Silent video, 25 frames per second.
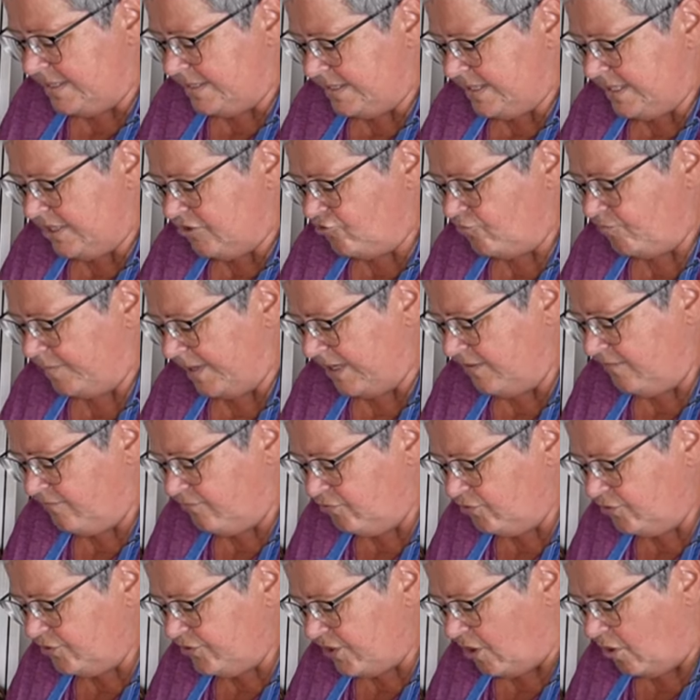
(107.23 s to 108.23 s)
der Speck
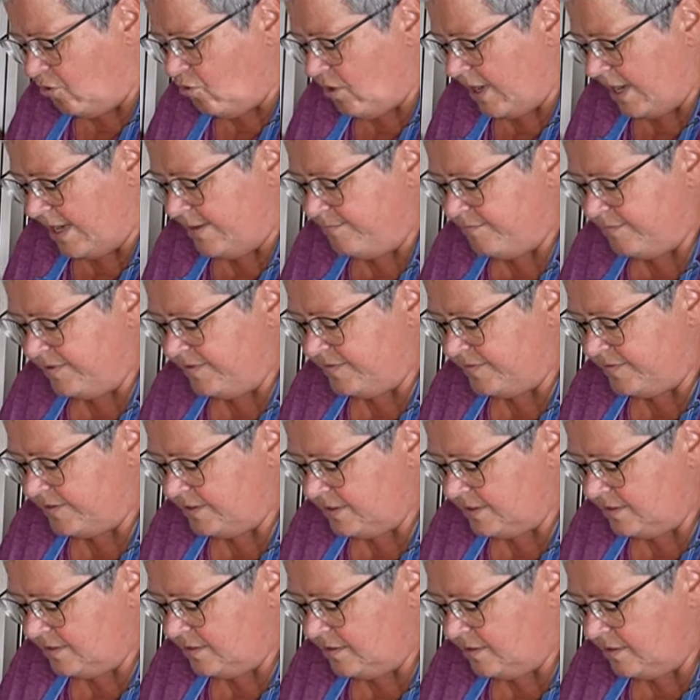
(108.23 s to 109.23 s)
wird auch ein
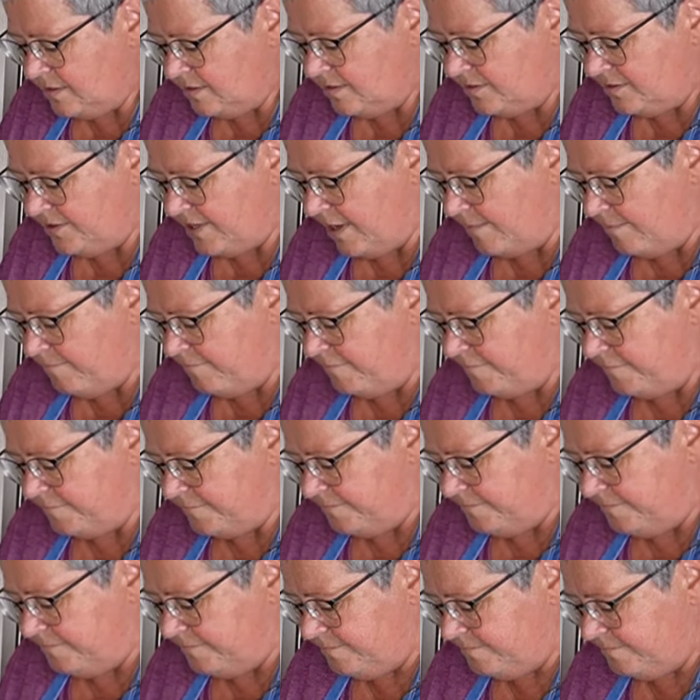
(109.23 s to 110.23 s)
bisschen dampfen.